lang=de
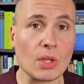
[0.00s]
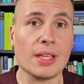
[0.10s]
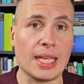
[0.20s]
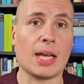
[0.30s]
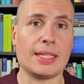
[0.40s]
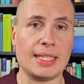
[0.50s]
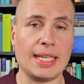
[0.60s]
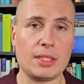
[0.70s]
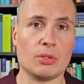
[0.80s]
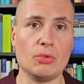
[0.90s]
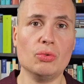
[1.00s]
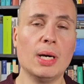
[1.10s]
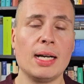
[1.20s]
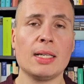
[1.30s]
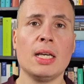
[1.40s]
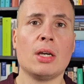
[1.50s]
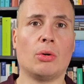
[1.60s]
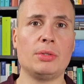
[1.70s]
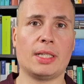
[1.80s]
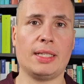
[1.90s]
ja, in Häkchen nur
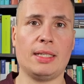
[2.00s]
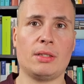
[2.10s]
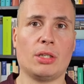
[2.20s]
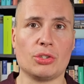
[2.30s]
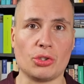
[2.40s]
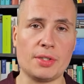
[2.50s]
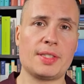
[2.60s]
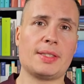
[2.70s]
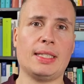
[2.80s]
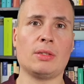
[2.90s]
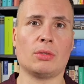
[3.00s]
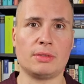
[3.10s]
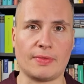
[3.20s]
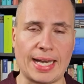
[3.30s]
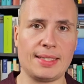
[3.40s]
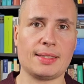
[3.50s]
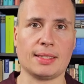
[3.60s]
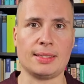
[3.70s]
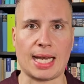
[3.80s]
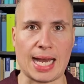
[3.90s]
unter den äh, sonstigen und
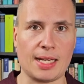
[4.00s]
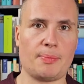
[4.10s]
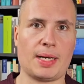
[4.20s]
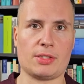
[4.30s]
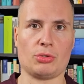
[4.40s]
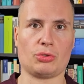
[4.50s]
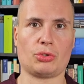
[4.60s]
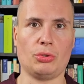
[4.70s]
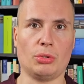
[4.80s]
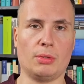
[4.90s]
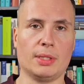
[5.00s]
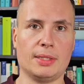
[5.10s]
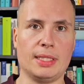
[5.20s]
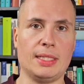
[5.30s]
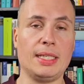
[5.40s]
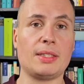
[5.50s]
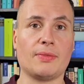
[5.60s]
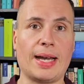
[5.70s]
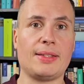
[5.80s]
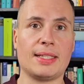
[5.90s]
weiteren Anpassungsstörungen, die nicht
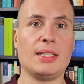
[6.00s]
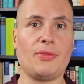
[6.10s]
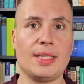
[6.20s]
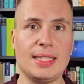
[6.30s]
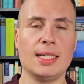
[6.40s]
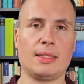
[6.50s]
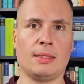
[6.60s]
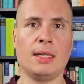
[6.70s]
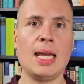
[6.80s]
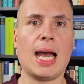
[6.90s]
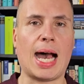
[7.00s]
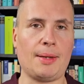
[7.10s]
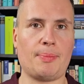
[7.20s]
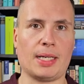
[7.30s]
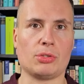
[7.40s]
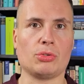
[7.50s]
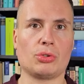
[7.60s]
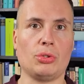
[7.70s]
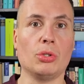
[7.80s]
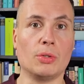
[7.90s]
weiter definierten
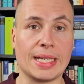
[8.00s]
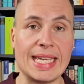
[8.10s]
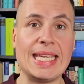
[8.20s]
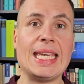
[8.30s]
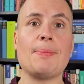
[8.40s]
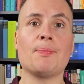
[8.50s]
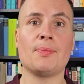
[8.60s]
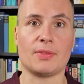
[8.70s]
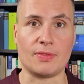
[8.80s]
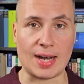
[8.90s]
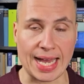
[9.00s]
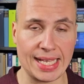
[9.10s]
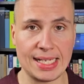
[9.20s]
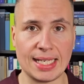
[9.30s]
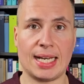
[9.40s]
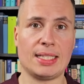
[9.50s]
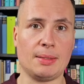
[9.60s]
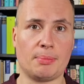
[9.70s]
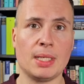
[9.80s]
Anpassungsstörungen, eben weil ja die